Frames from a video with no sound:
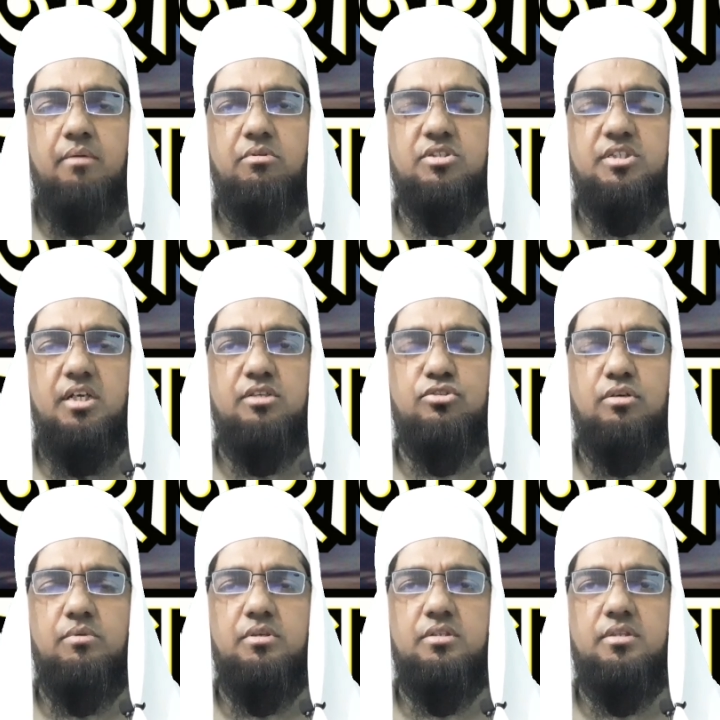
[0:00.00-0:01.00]
এবং সেই
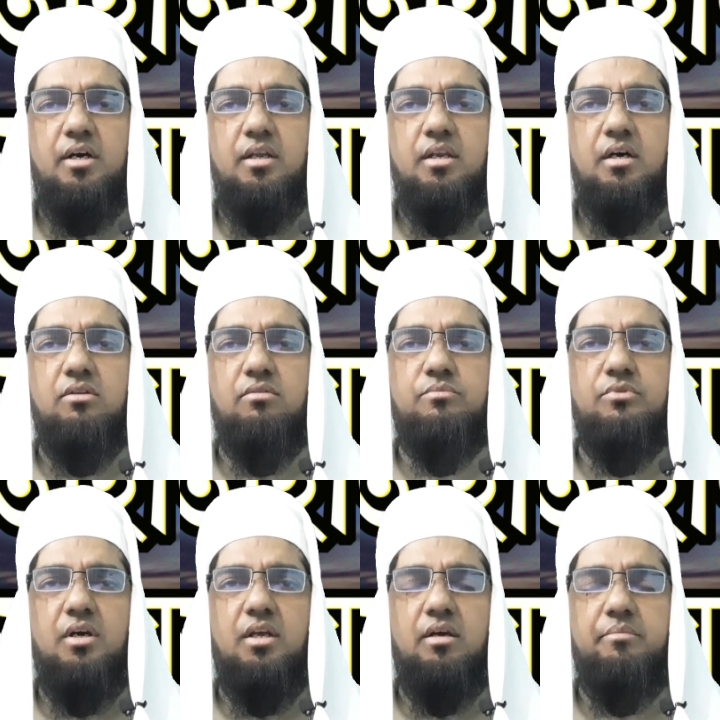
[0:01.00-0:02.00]
সময়টিতে আল্লাহ
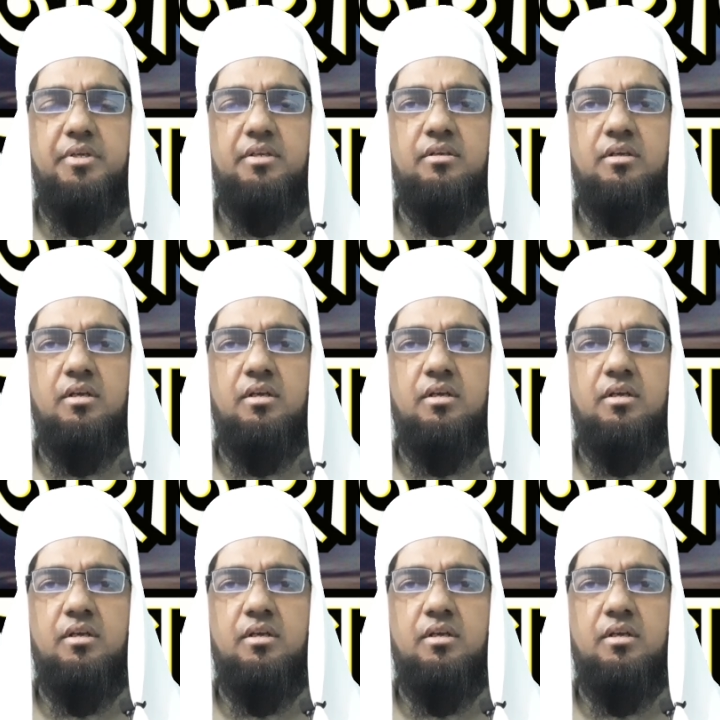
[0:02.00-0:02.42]
রব্বুল আলমিন